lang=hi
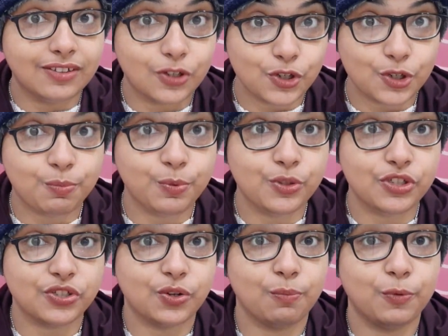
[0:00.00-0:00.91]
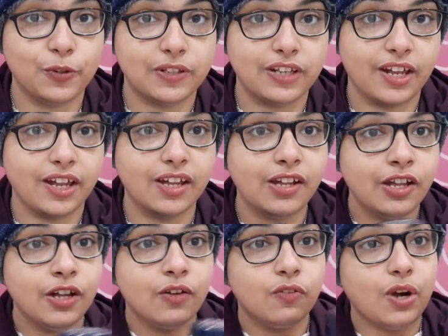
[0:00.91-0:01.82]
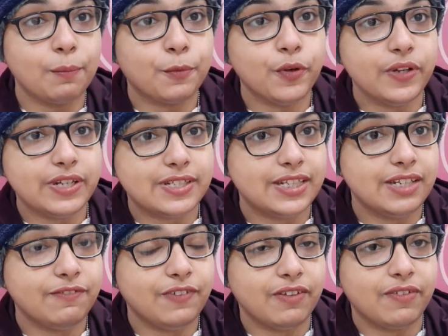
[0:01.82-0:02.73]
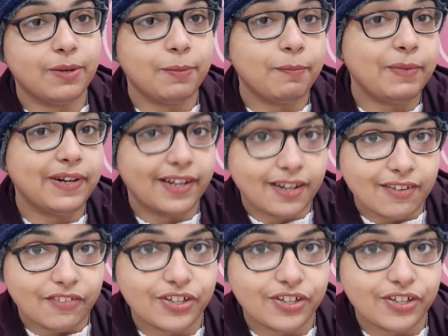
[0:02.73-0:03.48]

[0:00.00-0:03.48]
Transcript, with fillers: खुशबू जिसको बोलते हैं वो आपको इसी फ्लेवर में मिलेगा